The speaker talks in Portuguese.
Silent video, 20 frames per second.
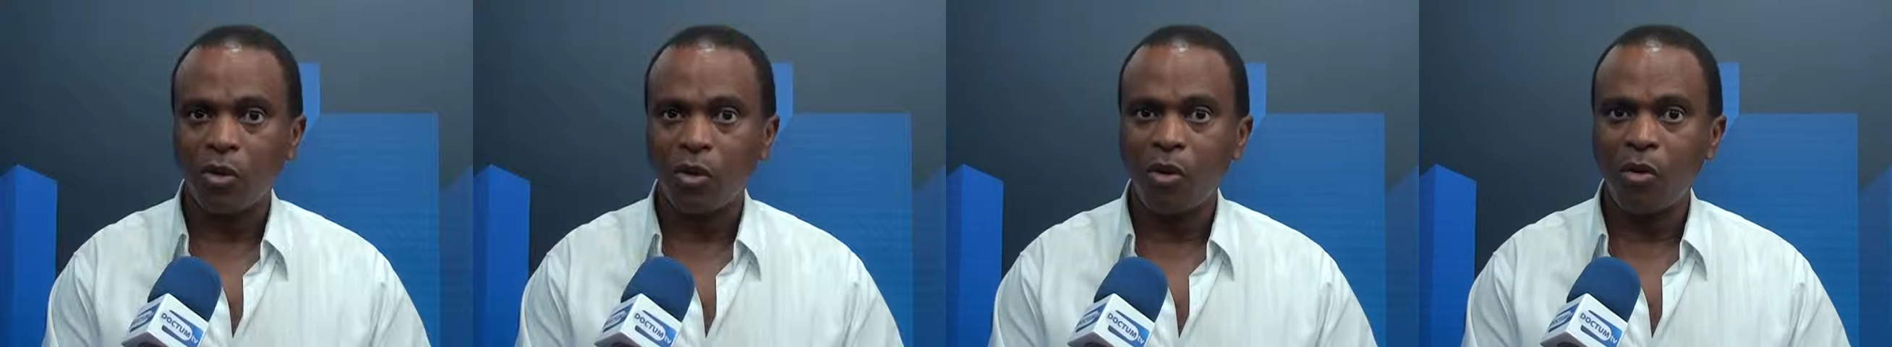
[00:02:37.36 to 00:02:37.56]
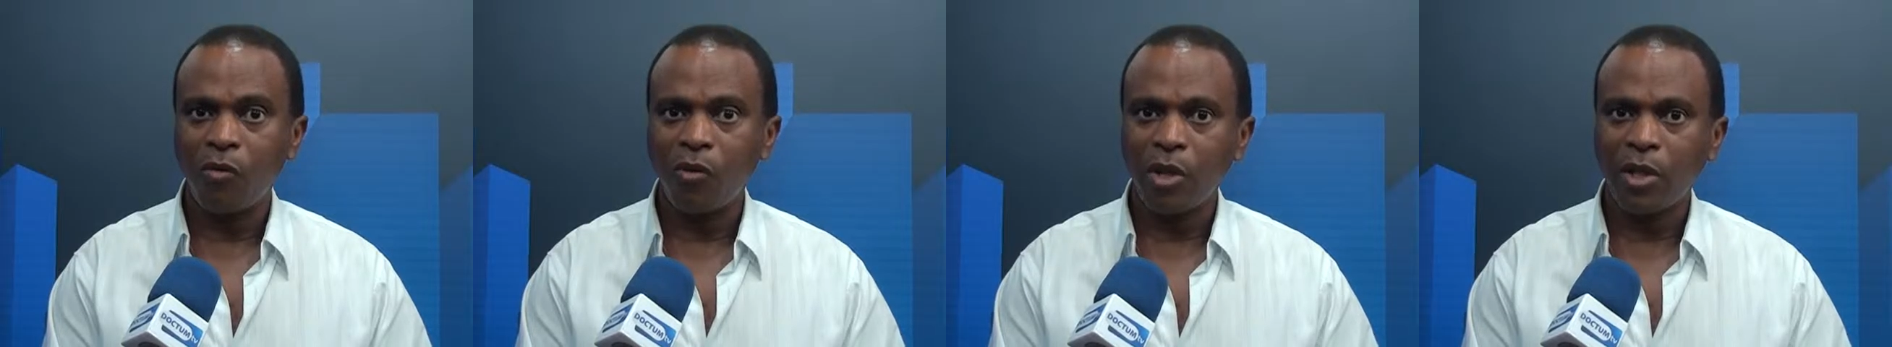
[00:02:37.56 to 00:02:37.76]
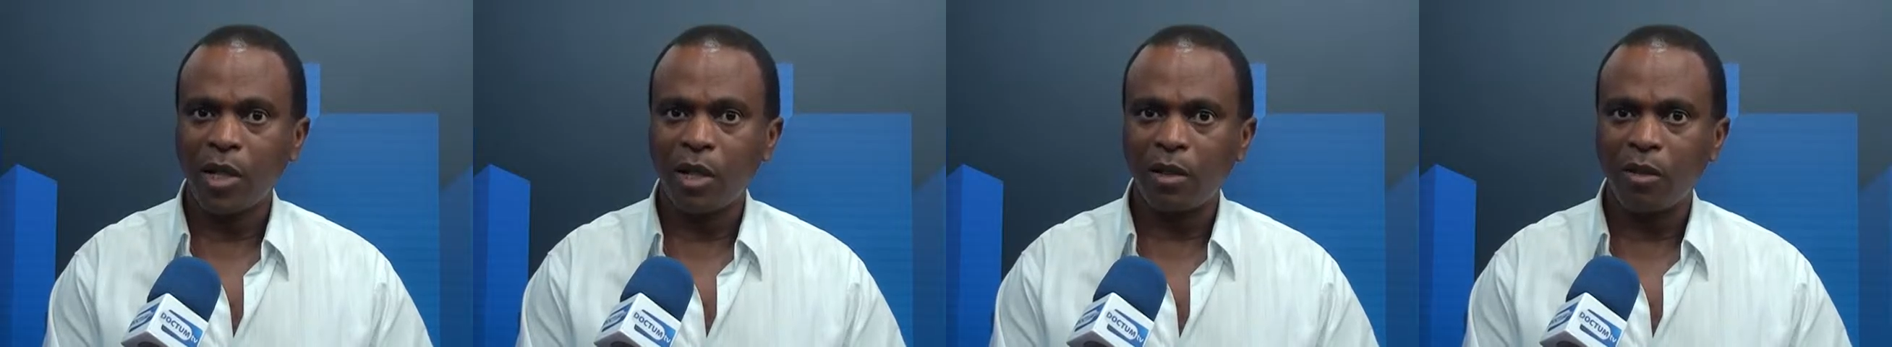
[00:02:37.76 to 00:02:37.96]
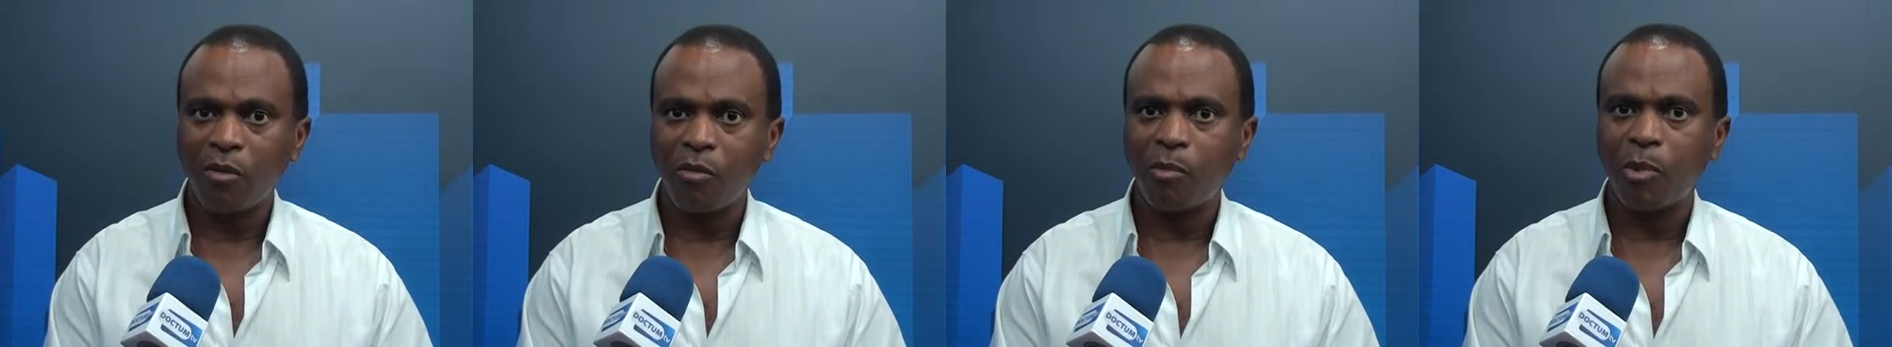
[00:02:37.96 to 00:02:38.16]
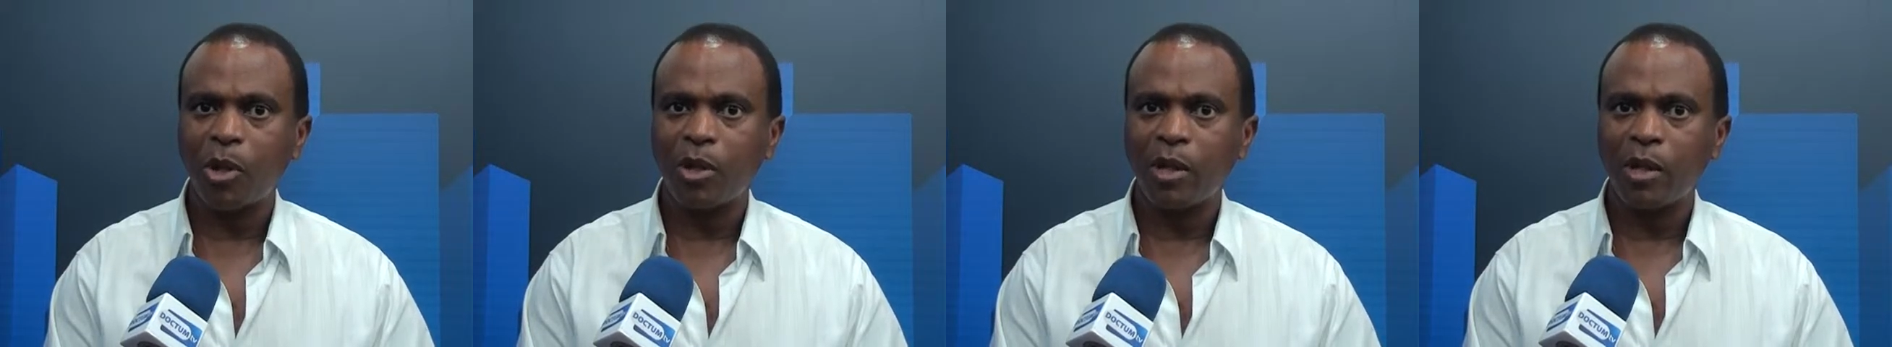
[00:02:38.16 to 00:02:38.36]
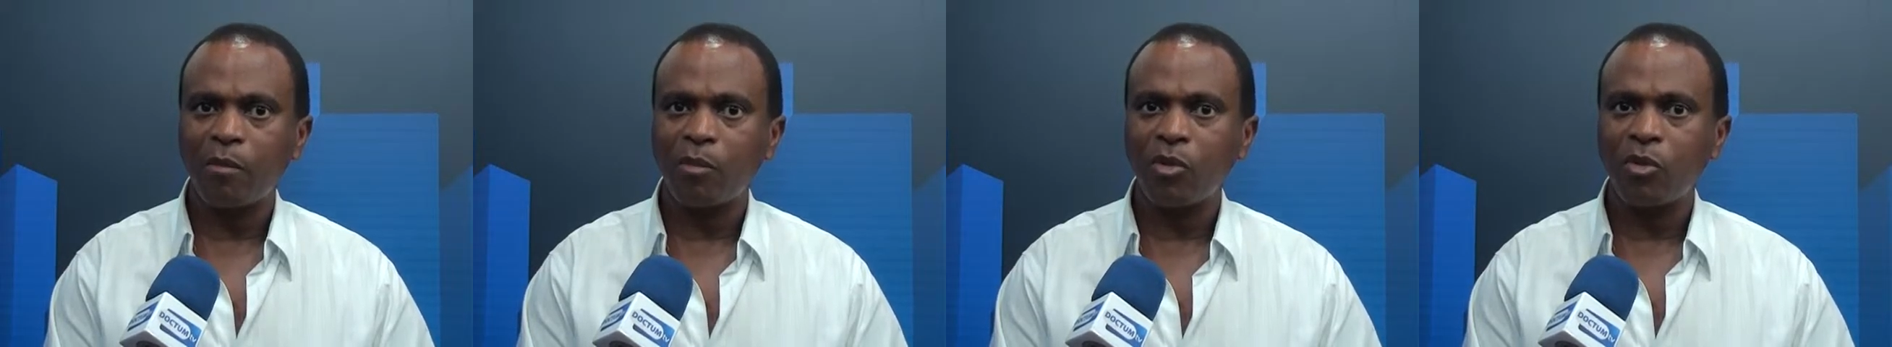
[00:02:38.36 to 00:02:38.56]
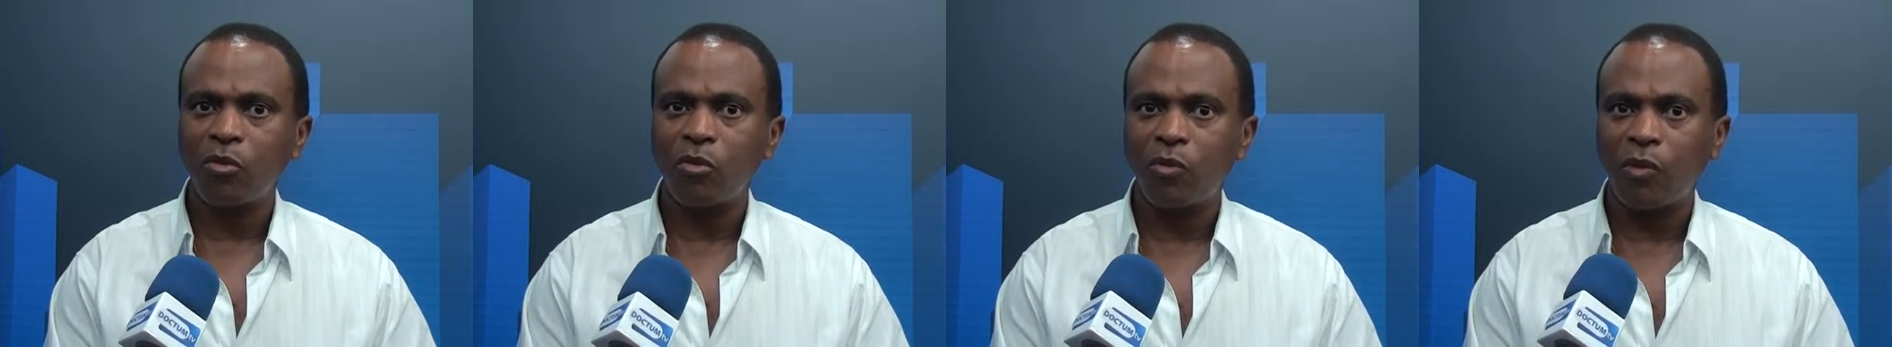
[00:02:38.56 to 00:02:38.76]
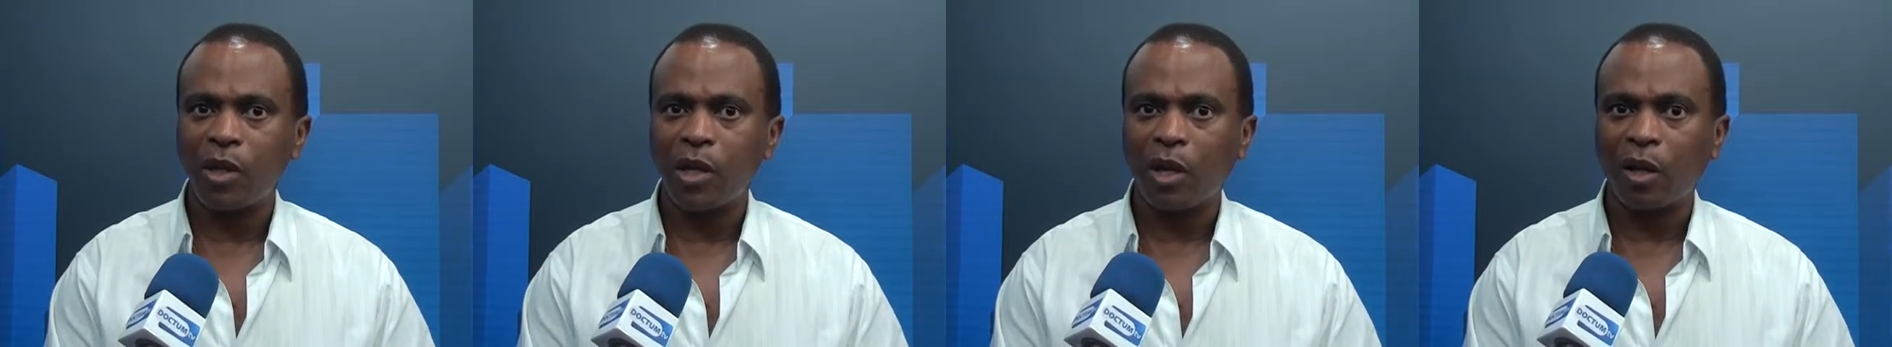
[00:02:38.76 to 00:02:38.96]
Ou você tem um programa de
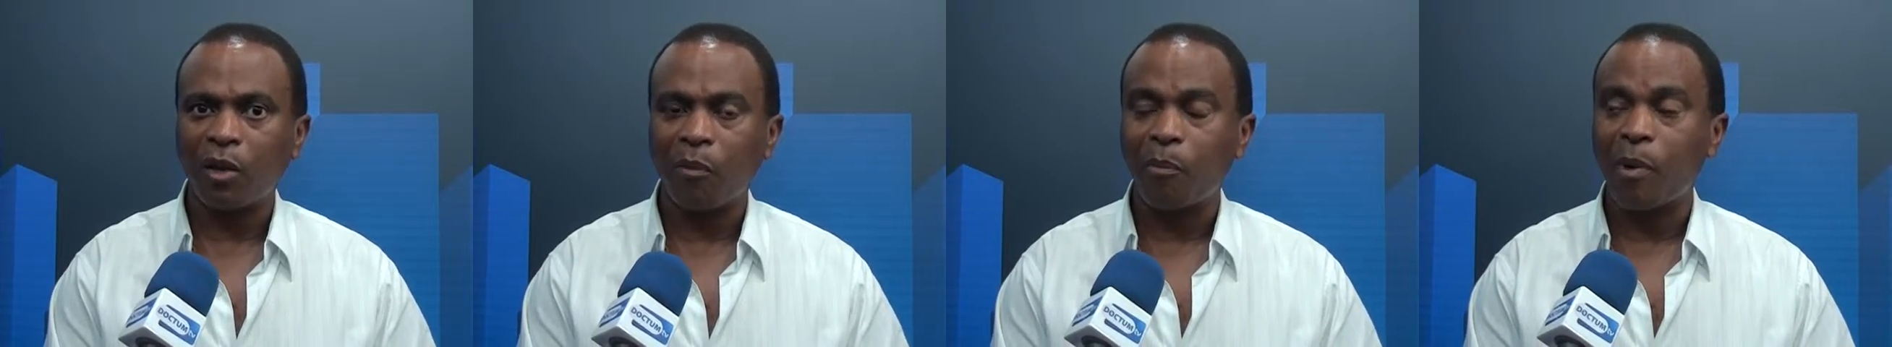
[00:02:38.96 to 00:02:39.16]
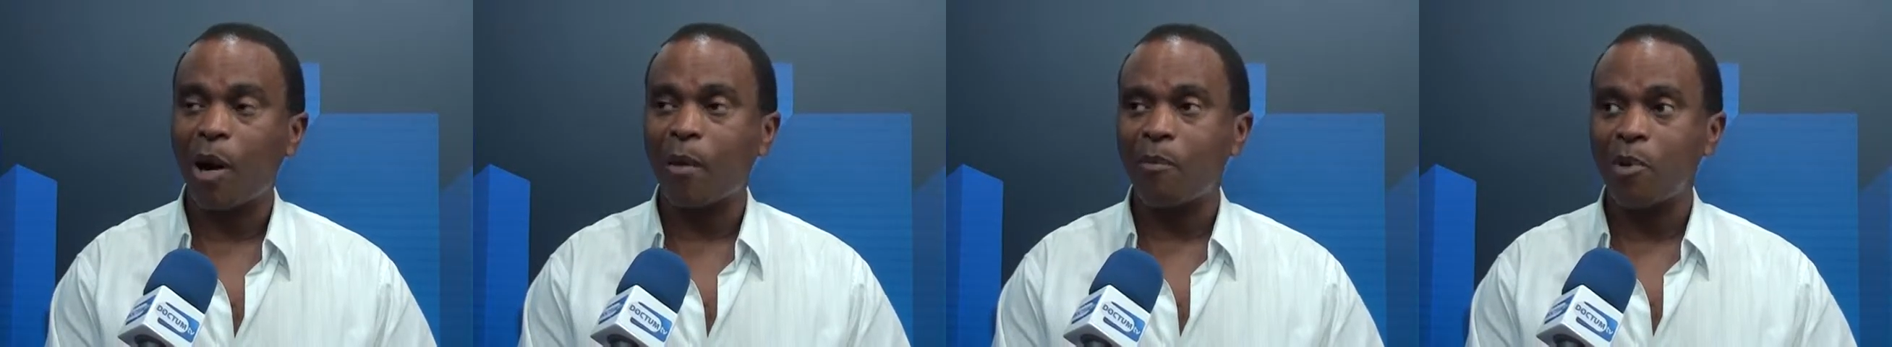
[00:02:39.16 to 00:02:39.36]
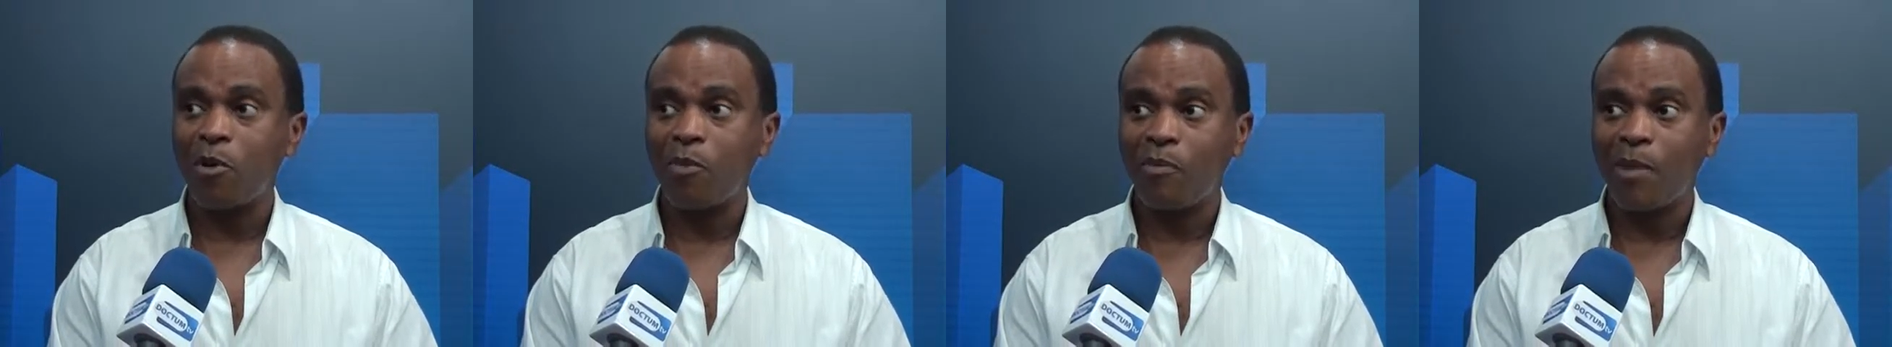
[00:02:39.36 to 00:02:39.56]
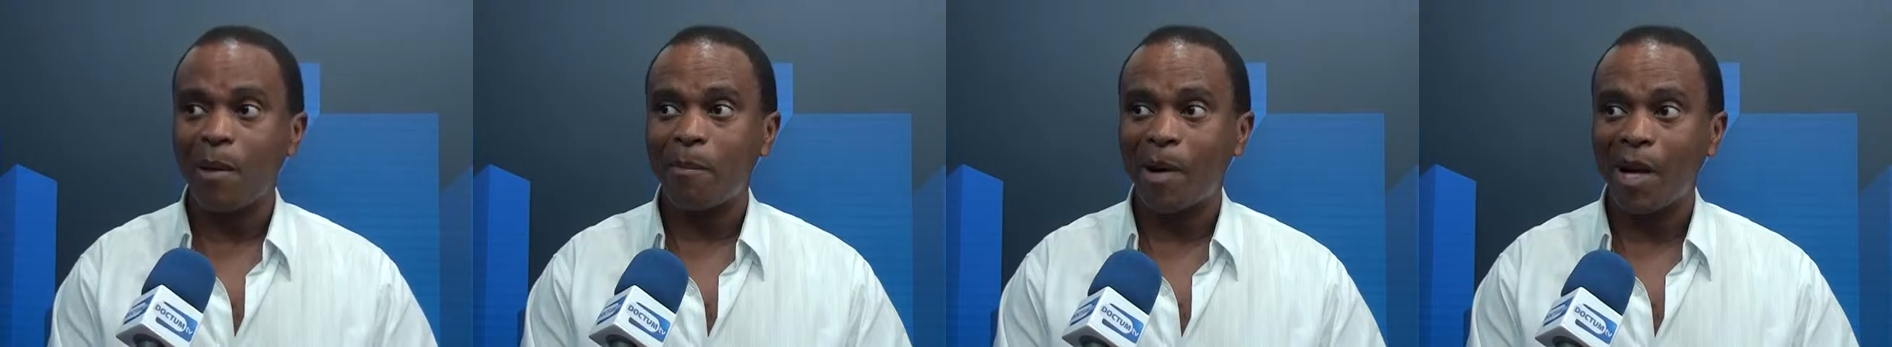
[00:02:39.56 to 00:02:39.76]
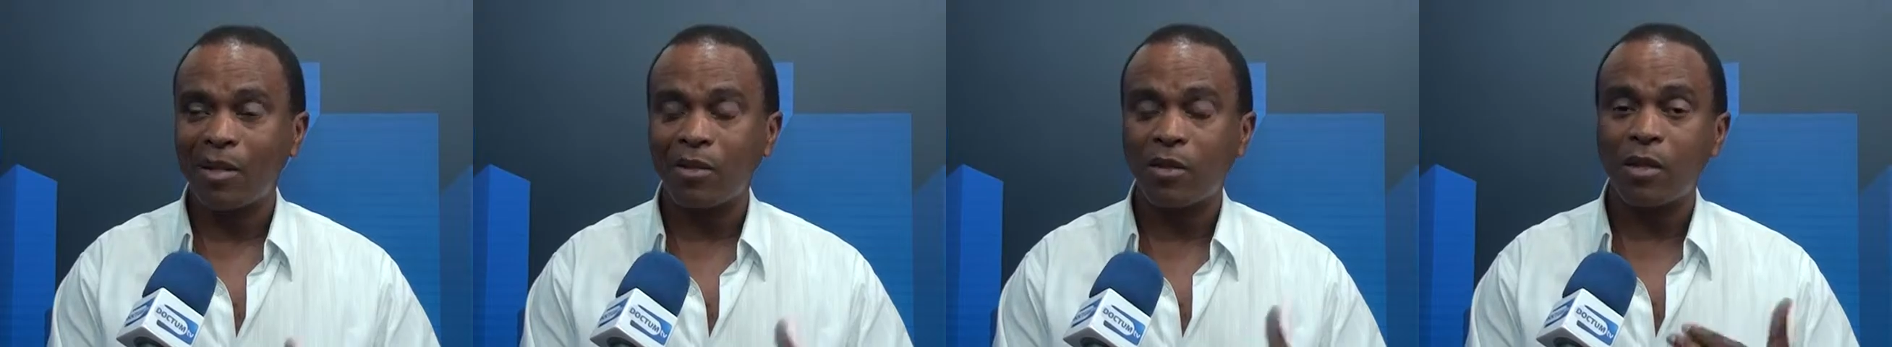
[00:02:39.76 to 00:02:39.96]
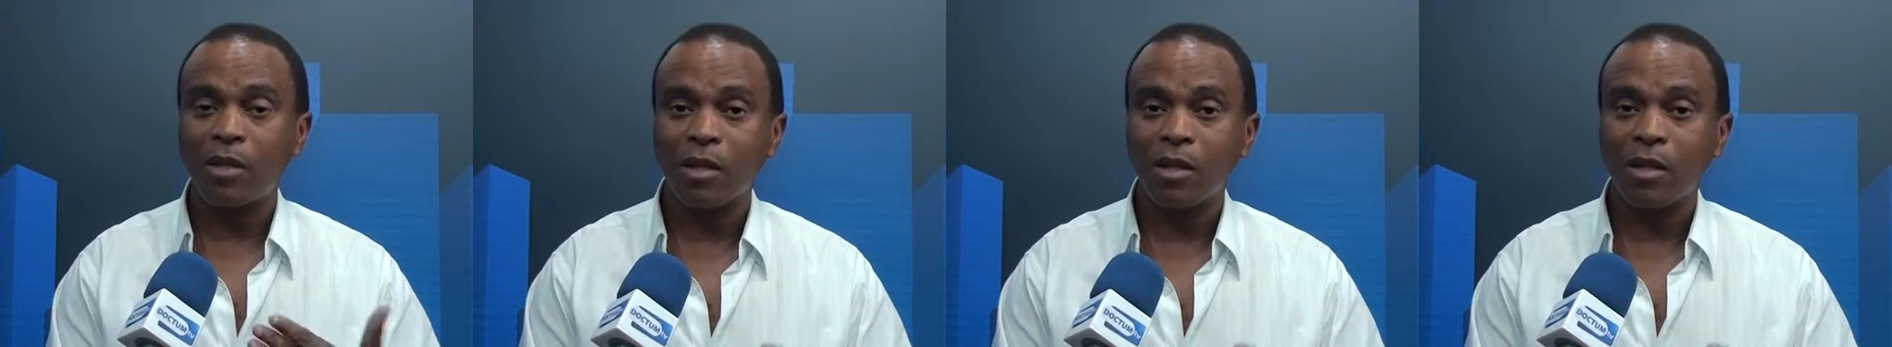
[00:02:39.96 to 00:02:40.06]
governo para abrir um debate